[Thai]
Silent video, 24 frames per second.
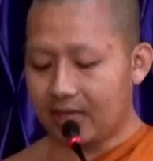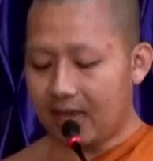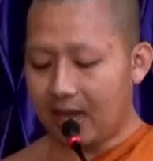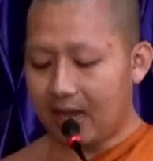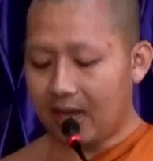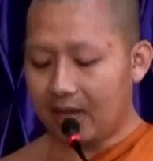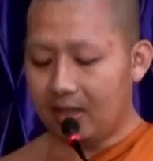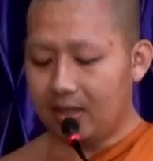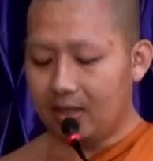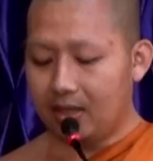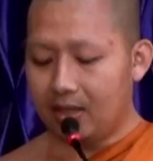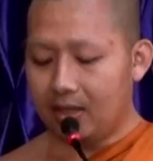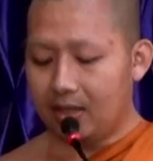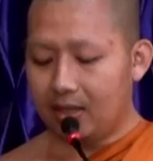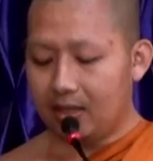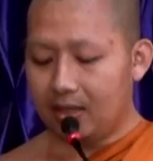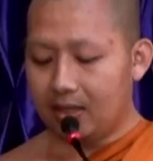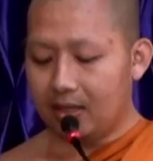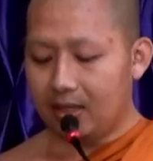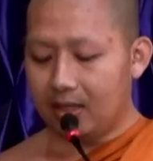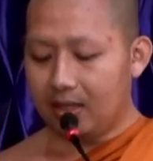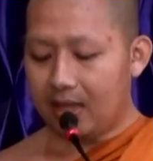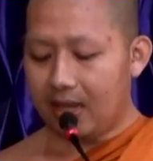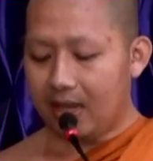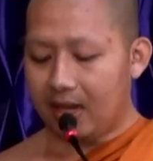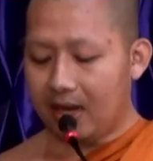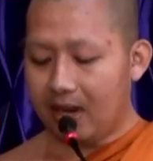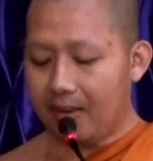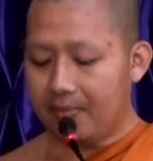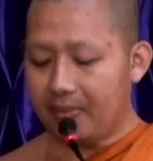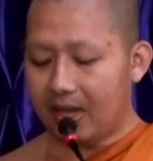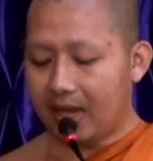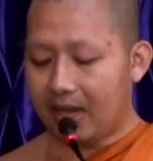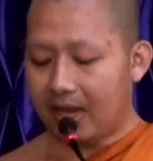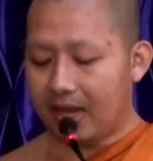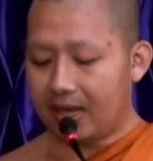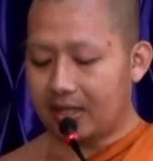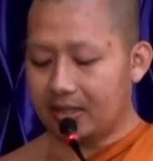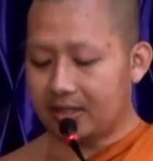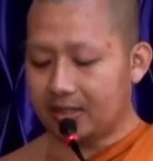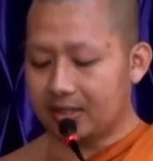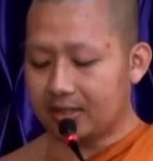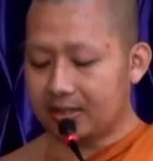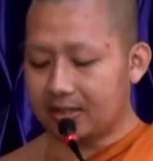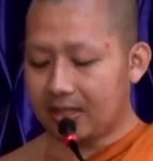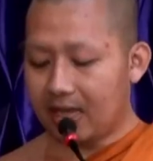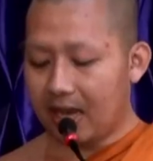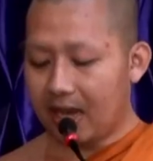ษะที่ได้รับจากการ
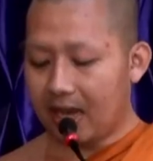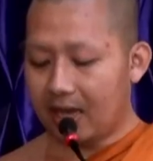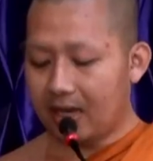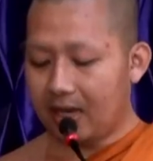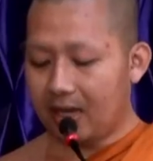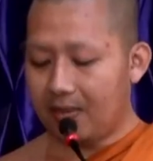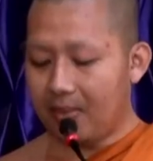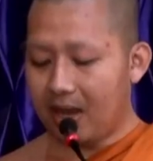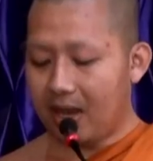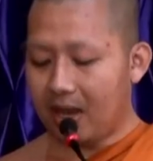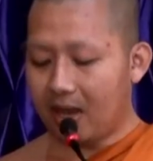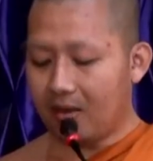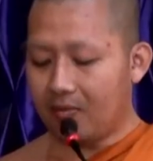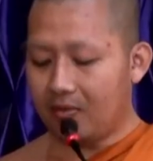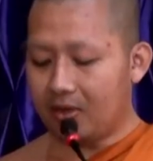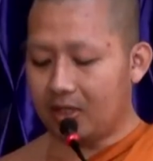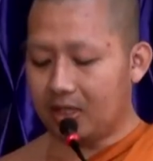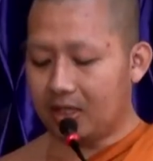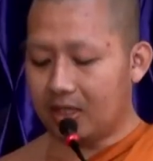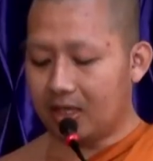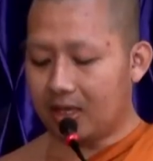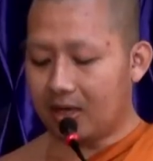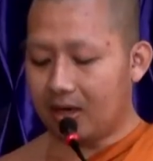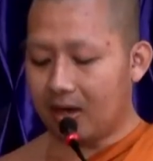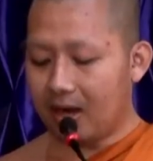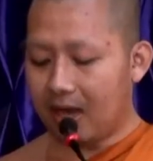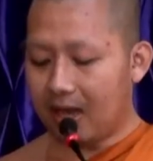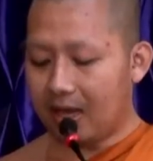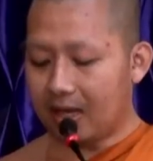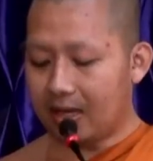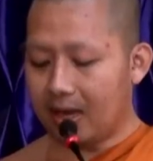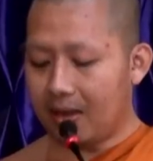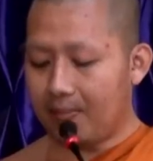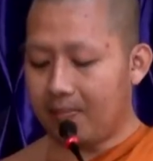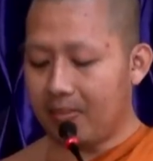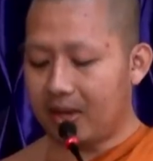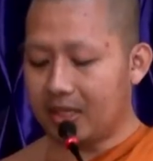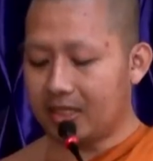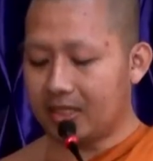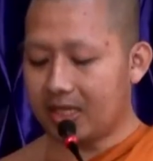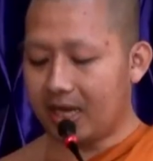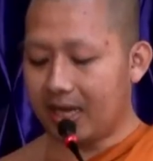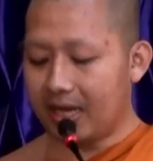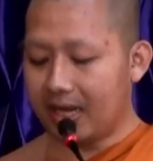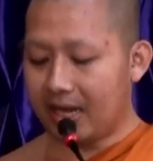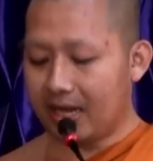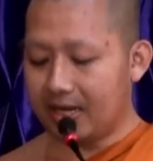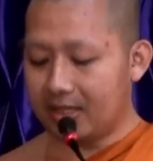ศึกษาในมหาวิทยาลัยนำมา
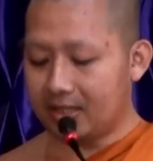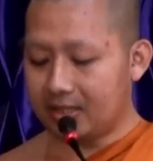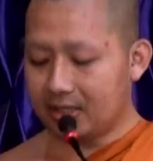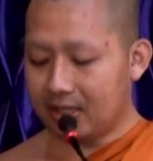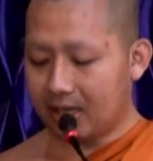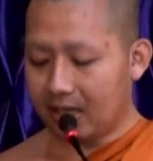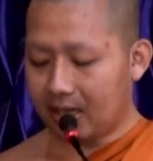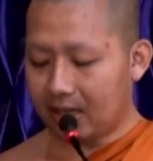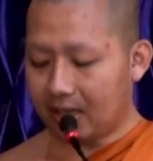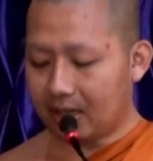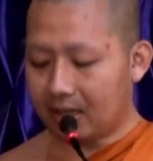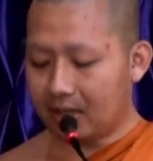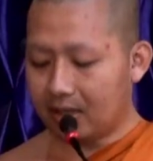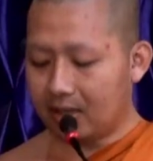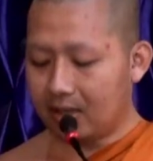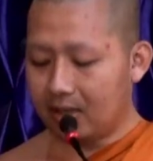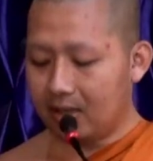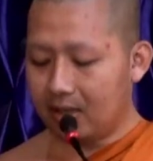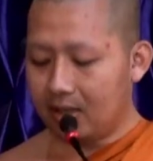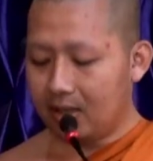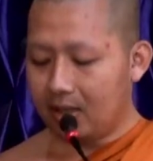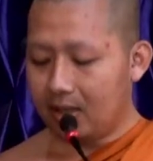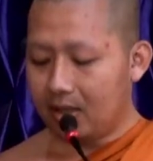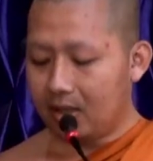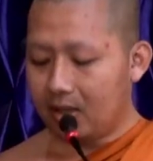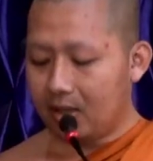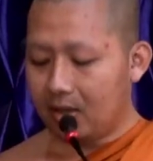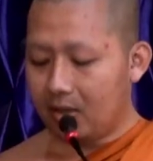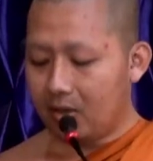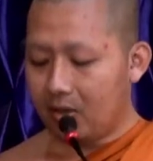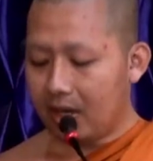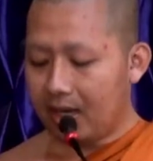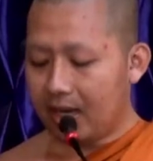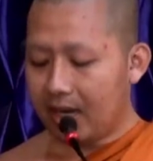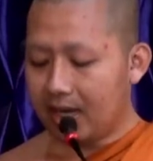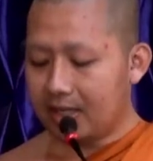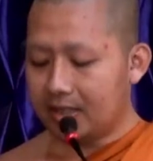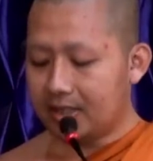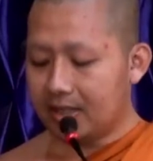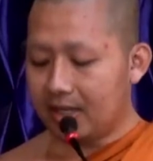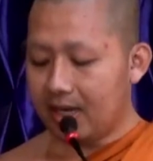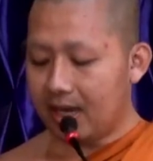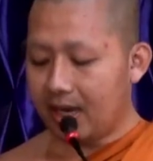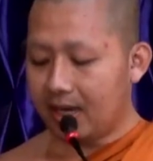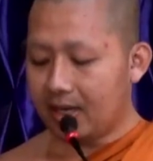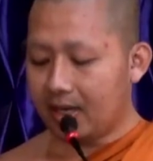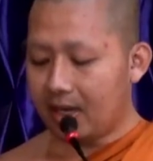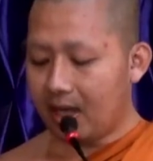ใช้งานจริง โดยการแส
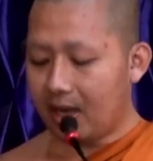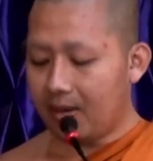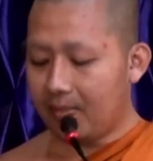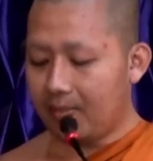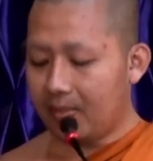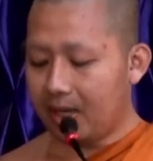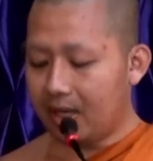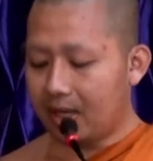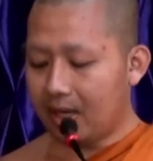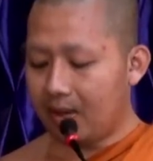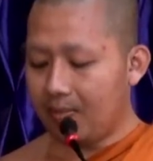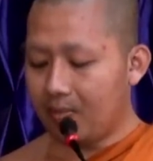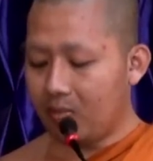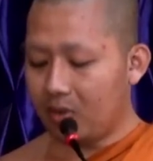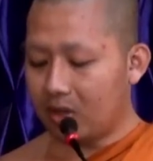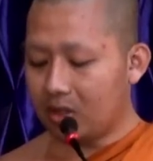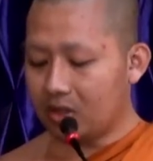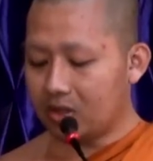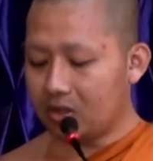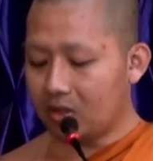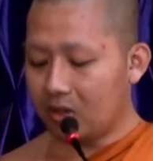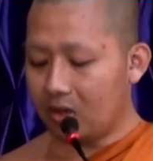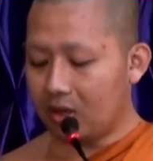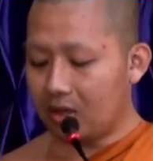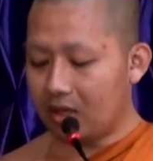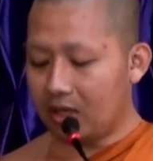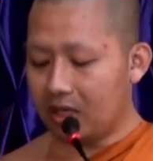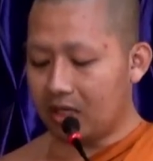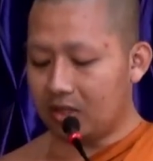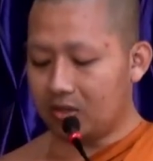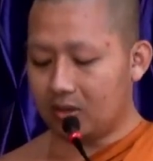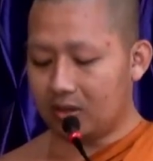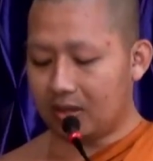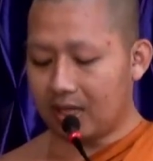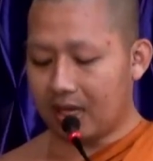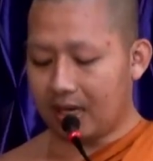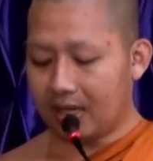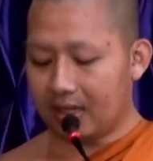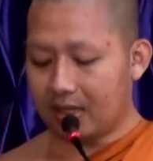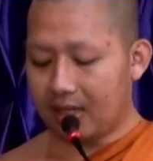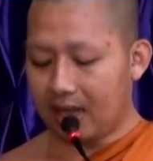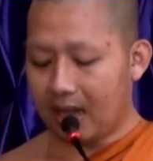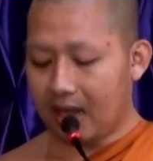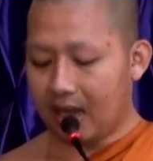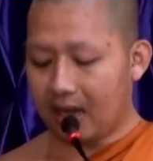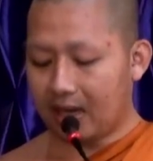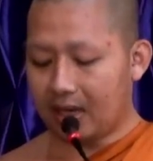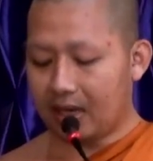ดงธรรมให้กับมวลชนในจุด
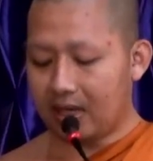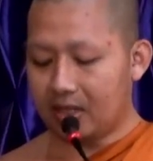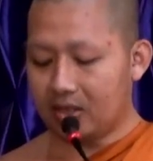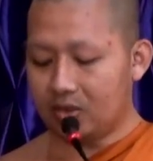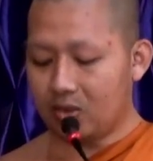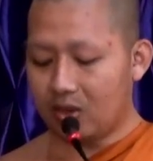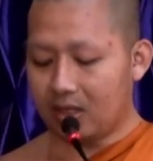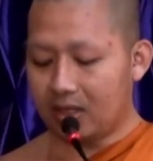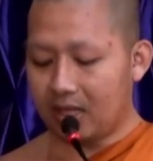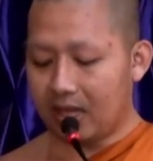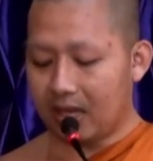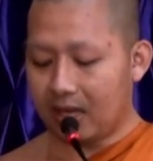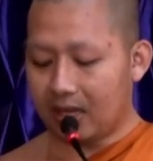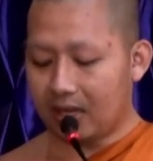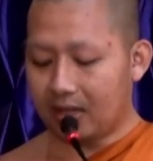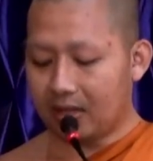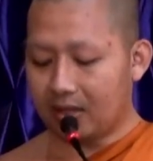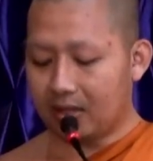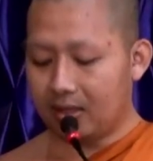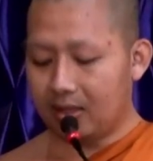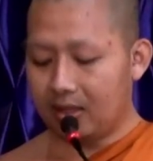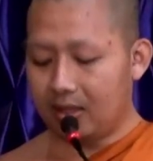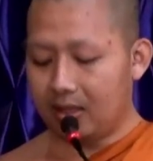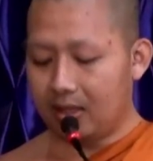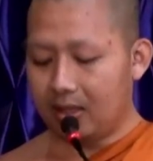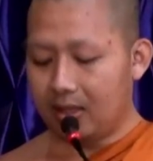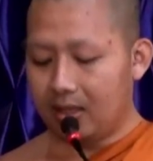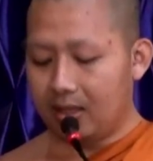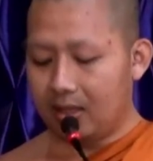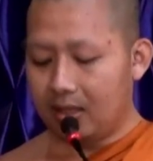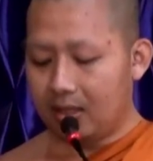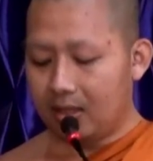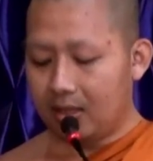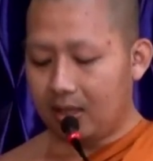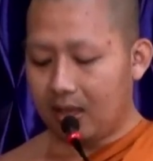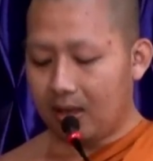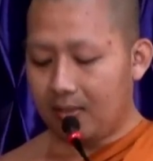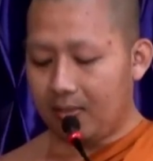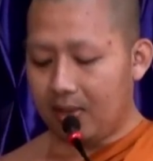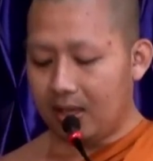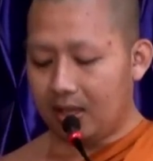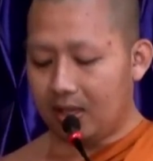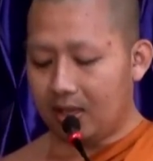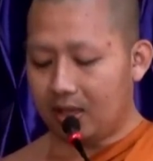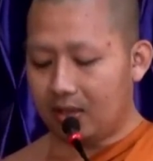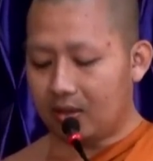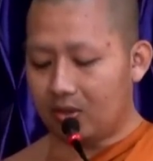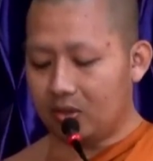ต่างๆ ในช่วงเย็นทำให้
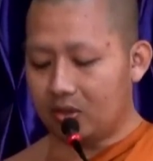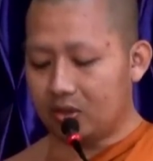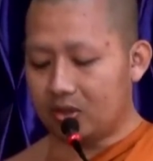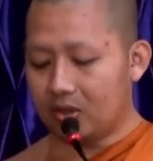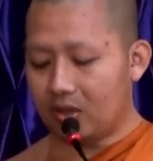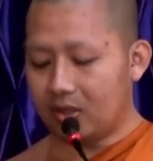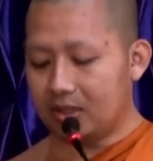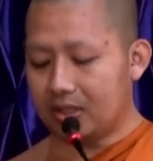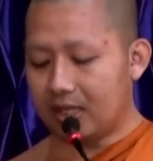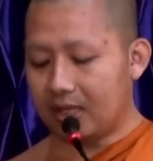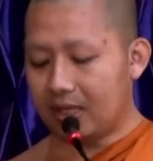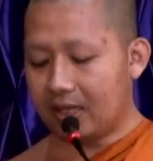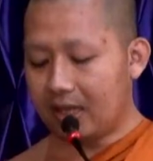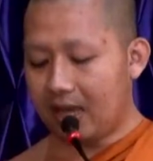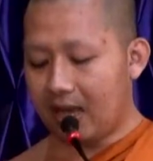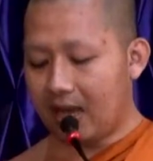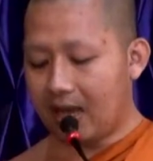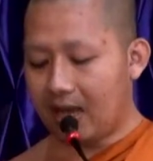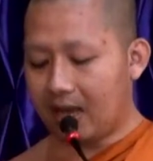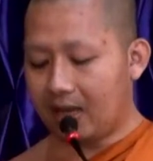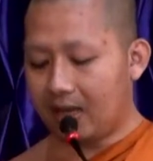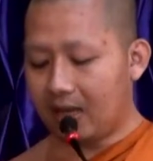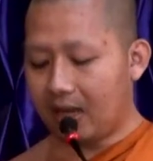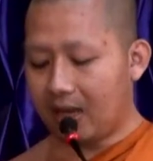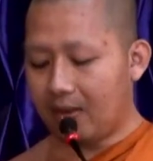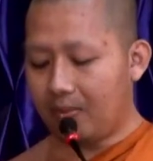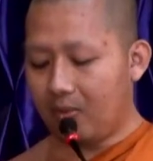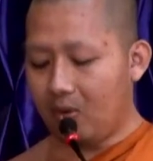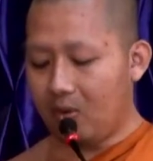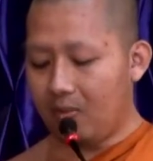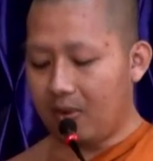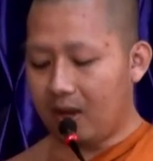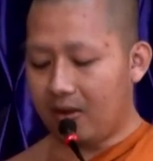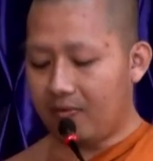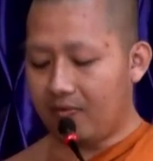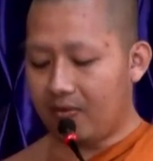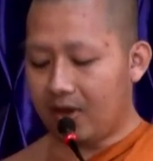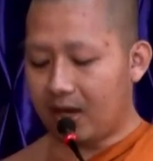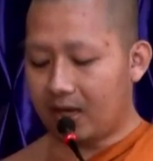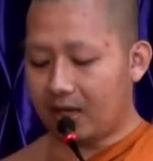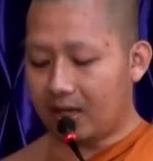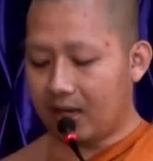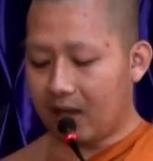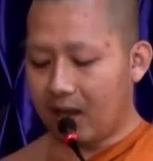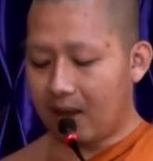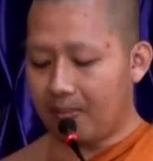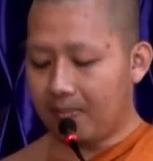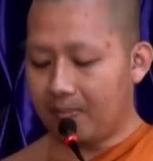เกิดกุศลศรัทธาแก่ผู้มาฟัง
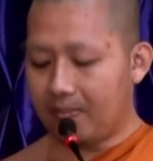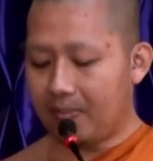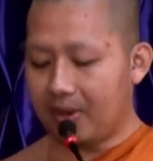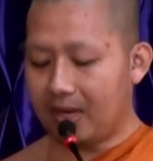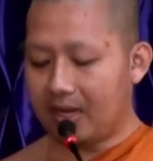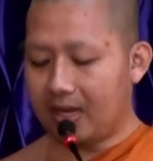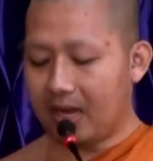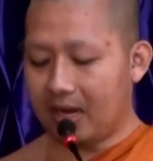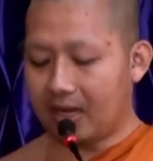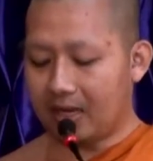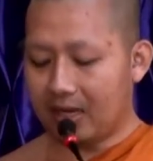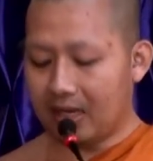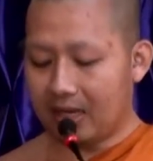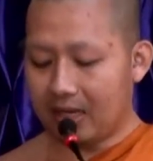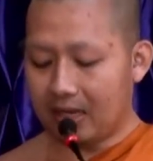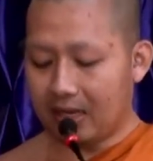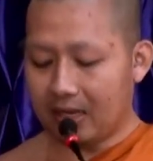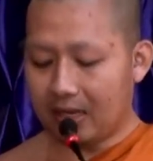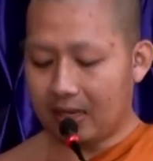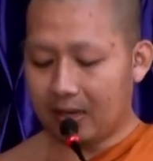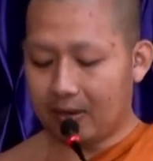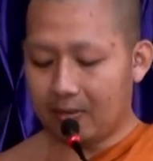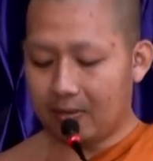ธรรมเป็นอย่างดี